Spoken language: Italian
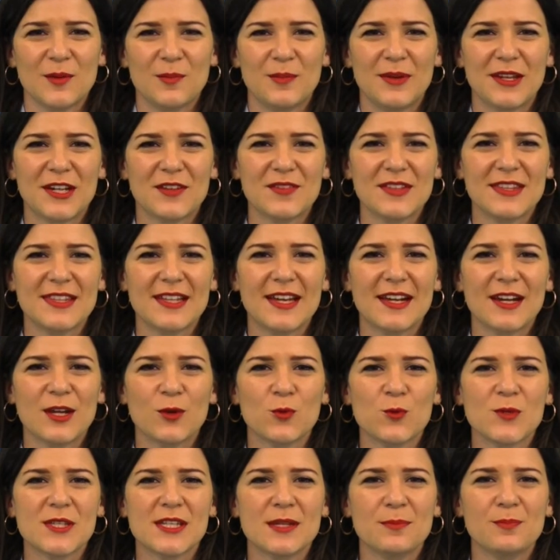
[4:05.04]
Per evitare
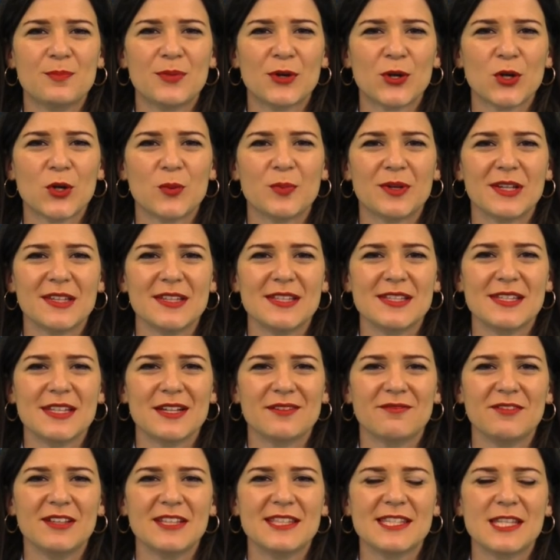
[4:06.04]
usi impropri dei
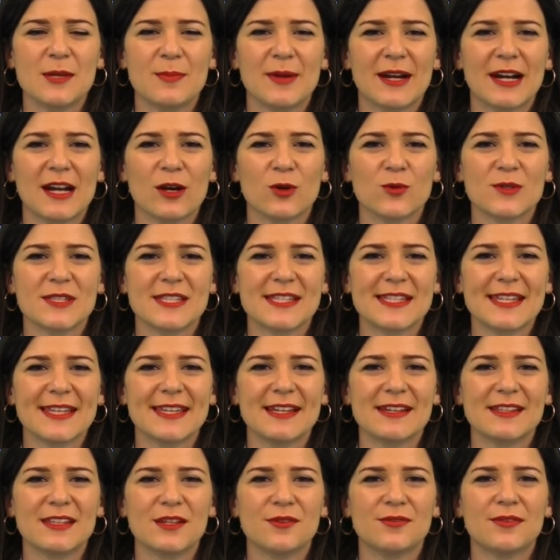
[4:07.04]
servizi per la
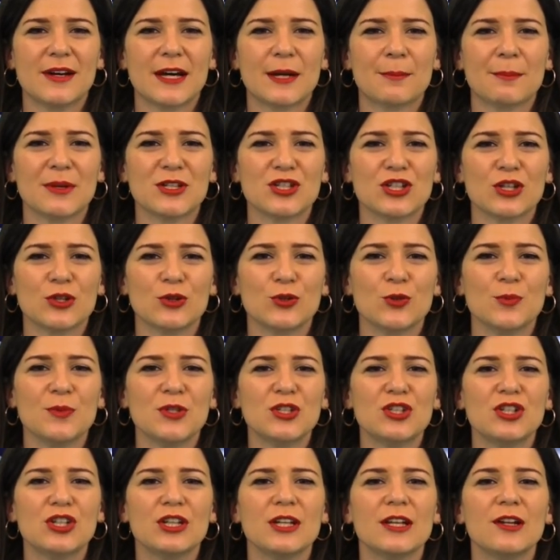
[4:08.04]
consegna dei farmaci a
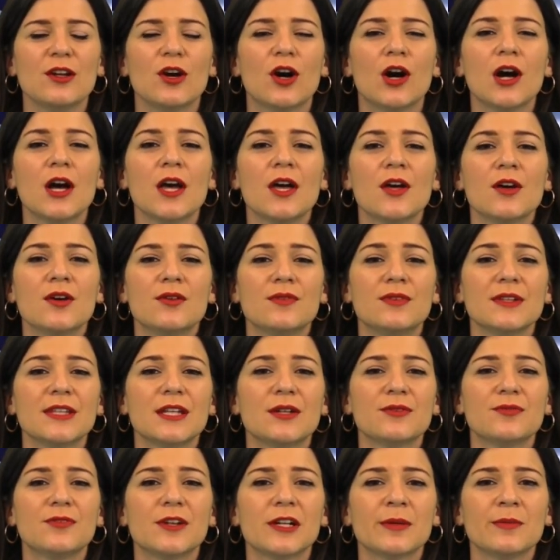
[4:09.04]
domicilio,
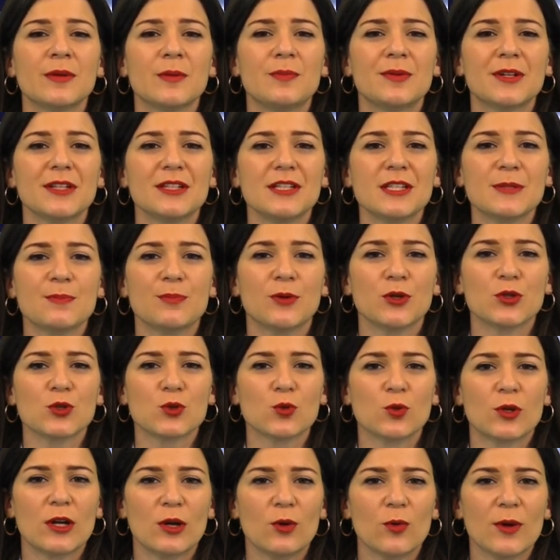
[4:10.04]
Federfarma ha
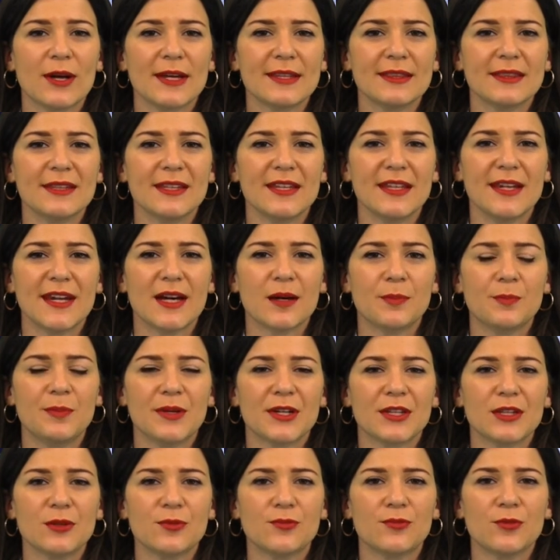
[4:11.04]
predisposto una locandina
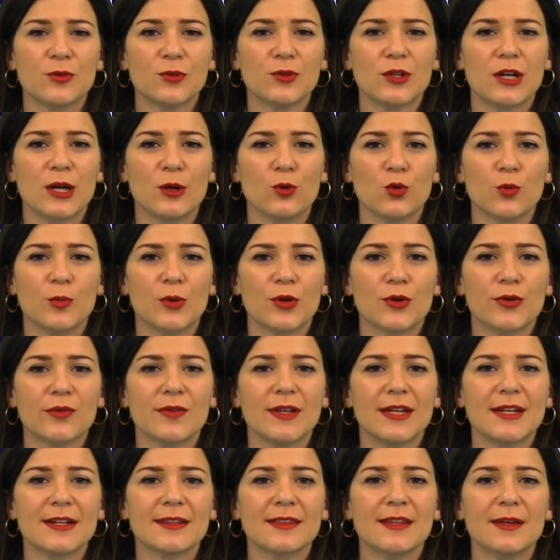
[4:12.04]
per diffondere il numero
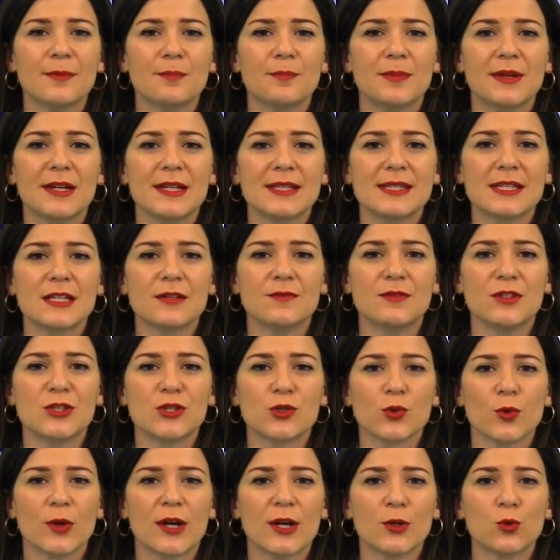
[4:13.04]
verde per il
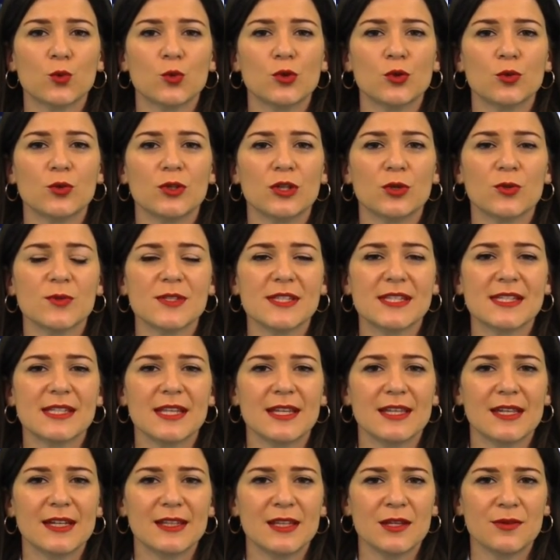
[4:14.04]
servizio gratuito di
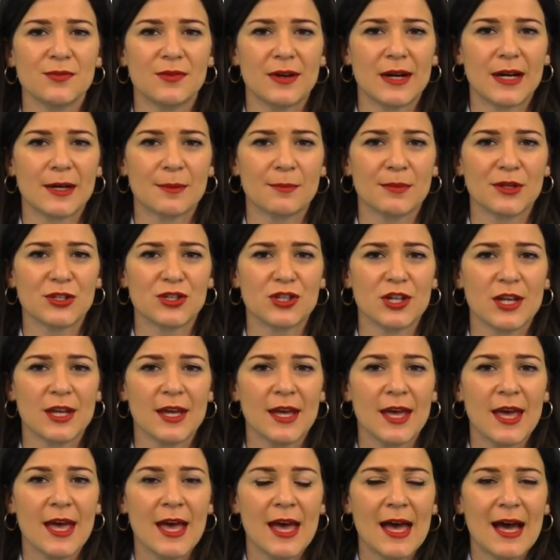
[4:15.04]
consegna dei farmaci,
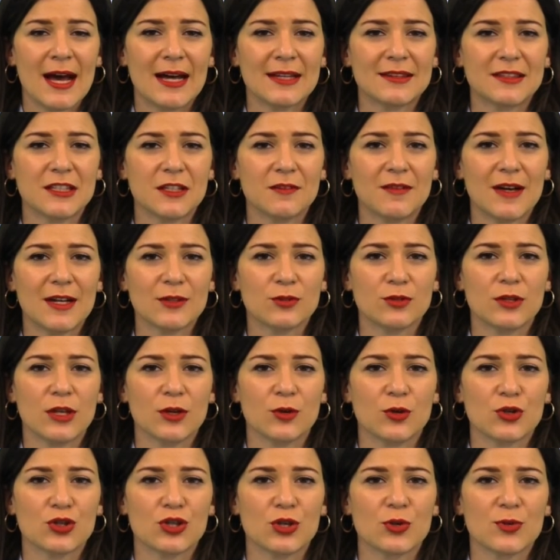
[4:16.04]
attivato da
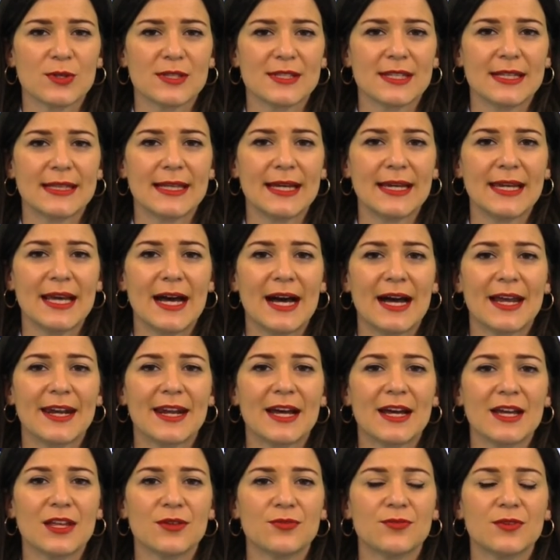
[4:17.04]
Croce Rossa
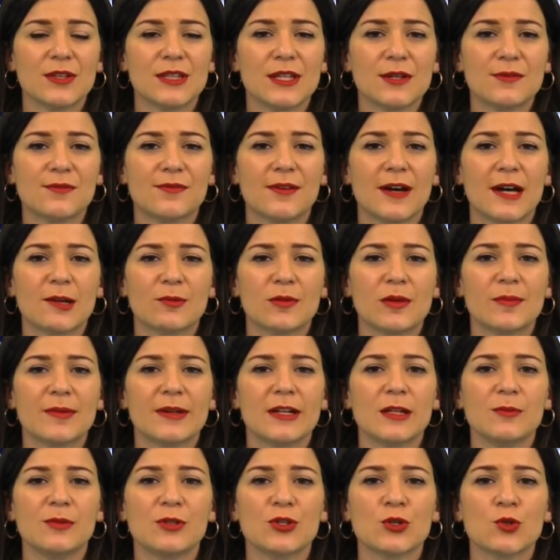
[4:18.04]
Italiana e Federfarma
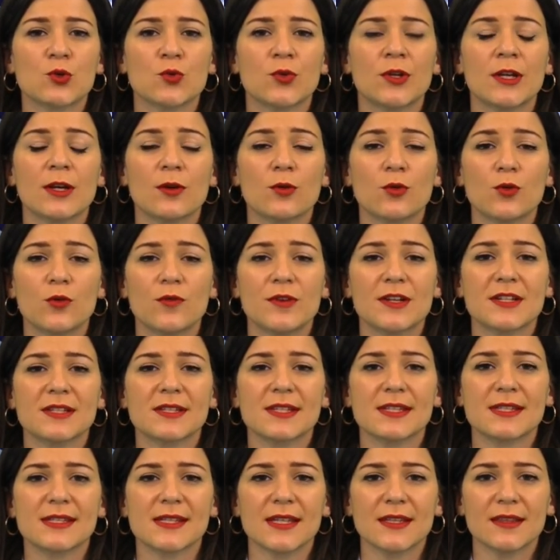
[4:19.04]
per le persone over
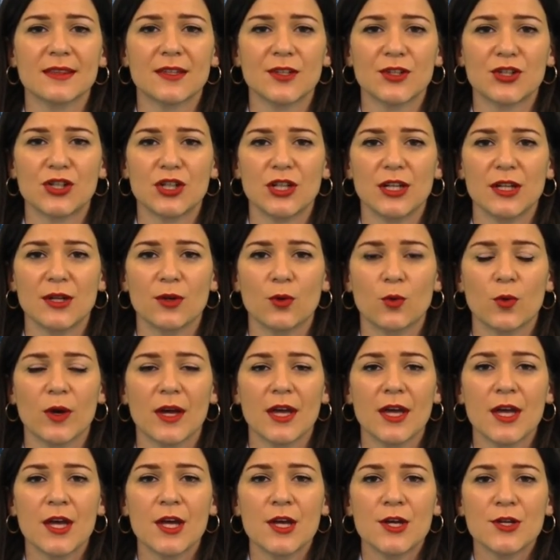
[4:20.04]

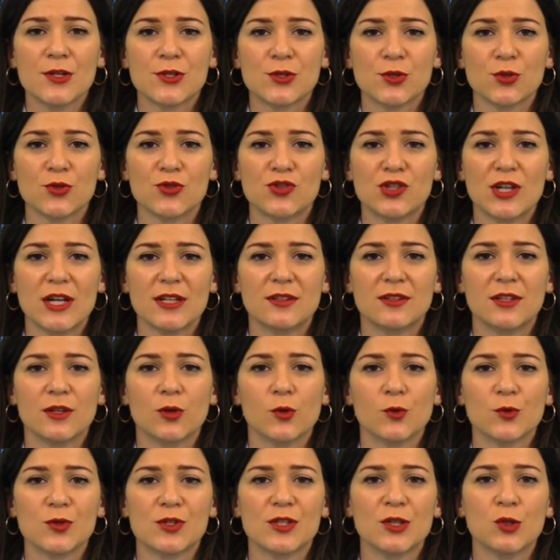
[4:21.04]
65, soggetti
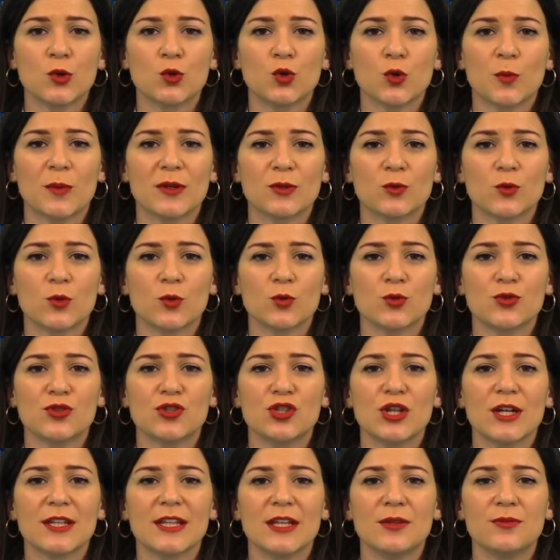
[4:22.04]
con
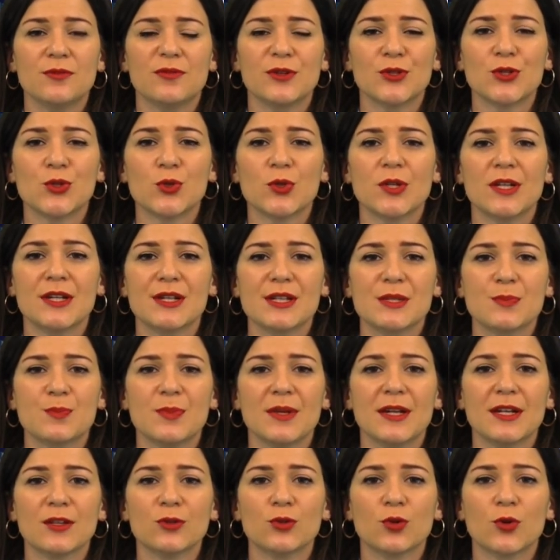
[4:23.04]
sintomatologia da infezione
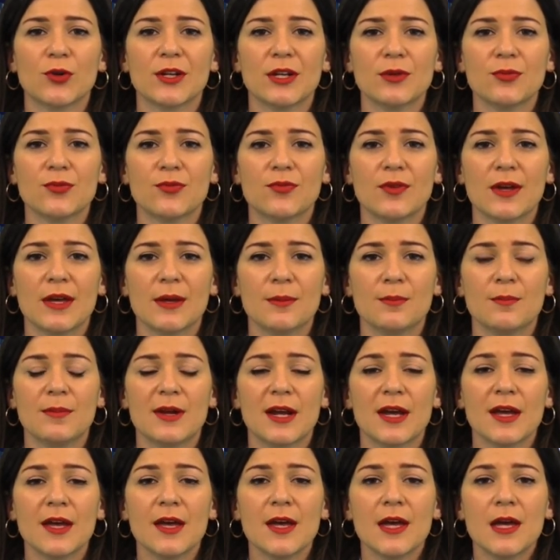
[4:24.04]
respiratoria e
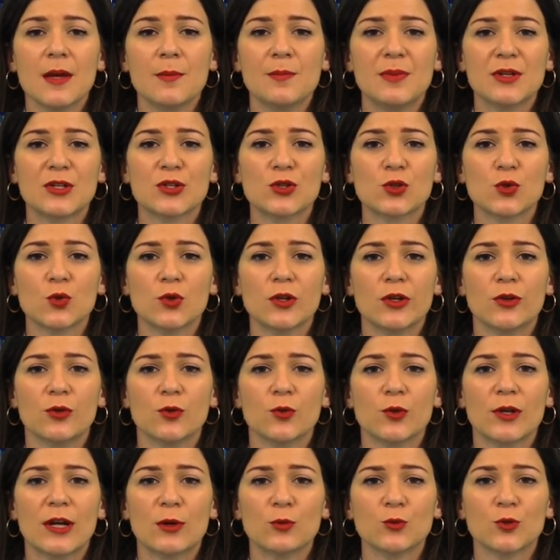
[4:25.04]
febbre, persone
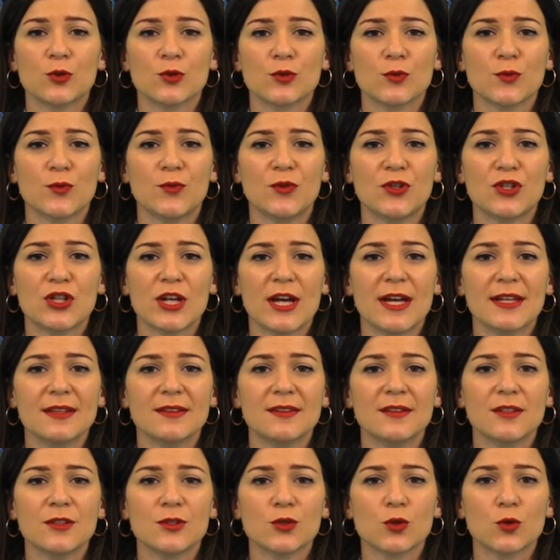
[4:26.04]
non
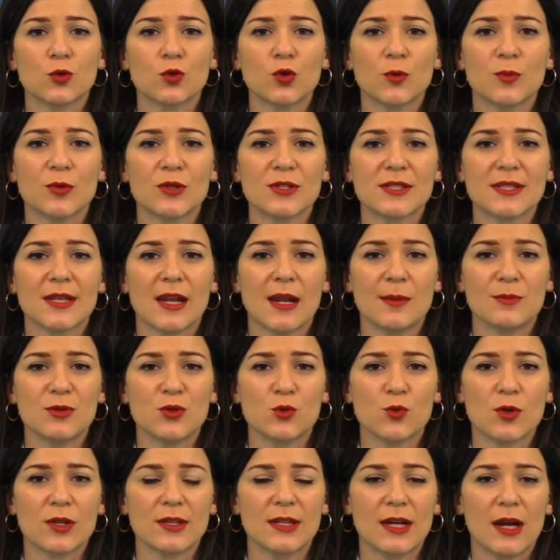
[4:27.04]
autosufficienti sottoposte alla
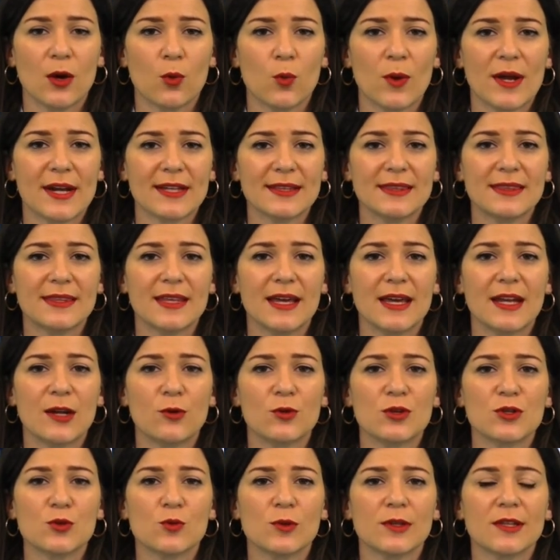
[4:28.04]
misura della quarantena
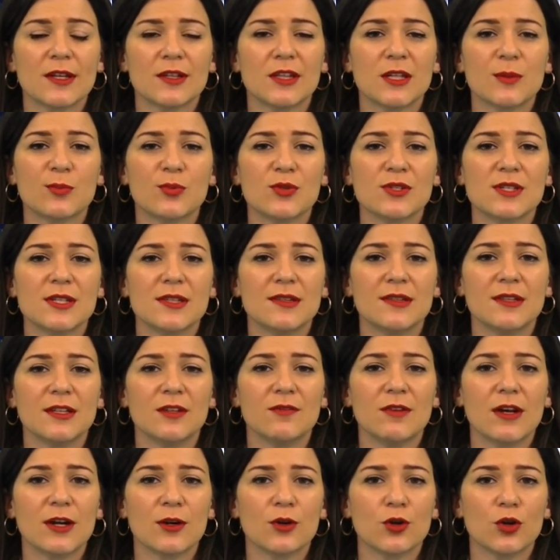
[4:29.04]
o risultati
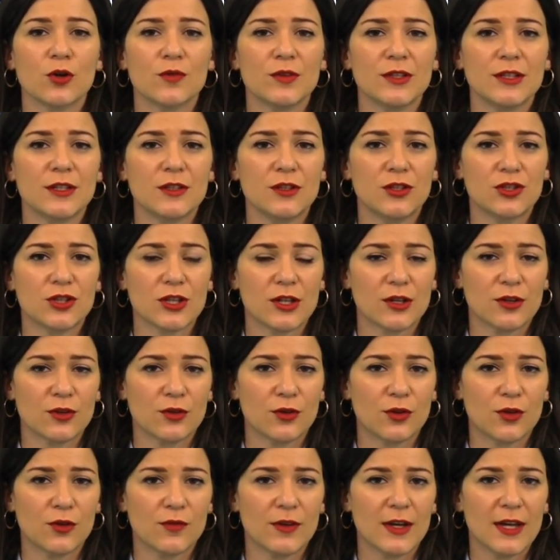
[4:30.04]
positivi al
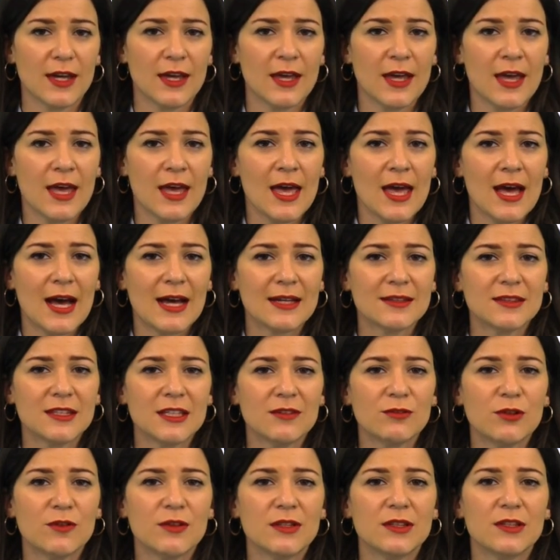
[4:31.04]
Covid-19.
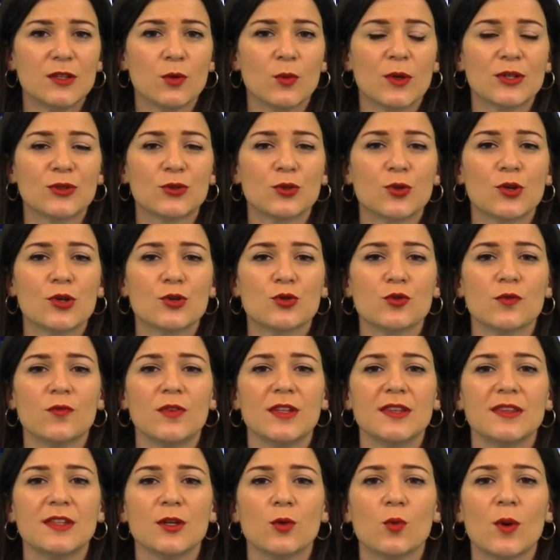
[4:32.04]
Attivo 24 ore su
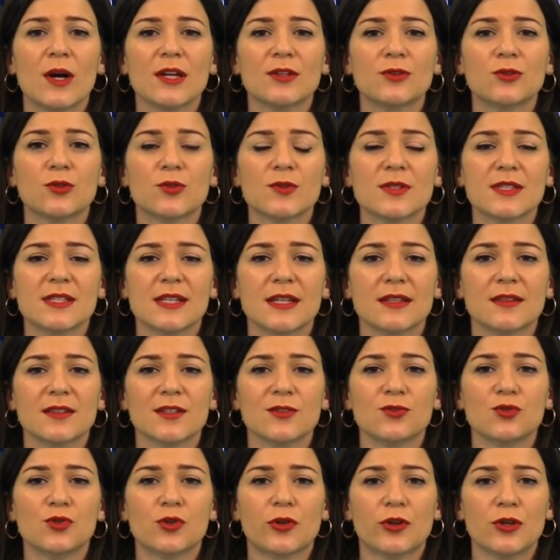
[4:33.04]
24,
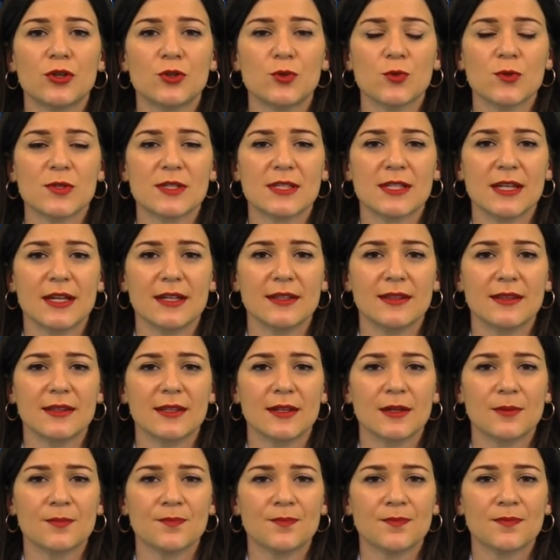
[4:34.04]
7 giorni su
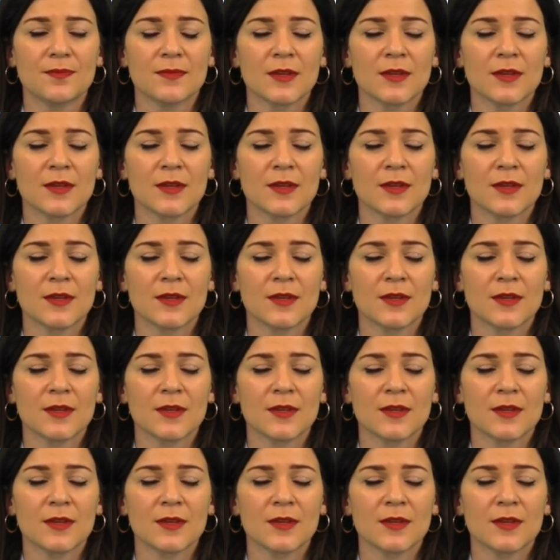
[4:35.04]
7.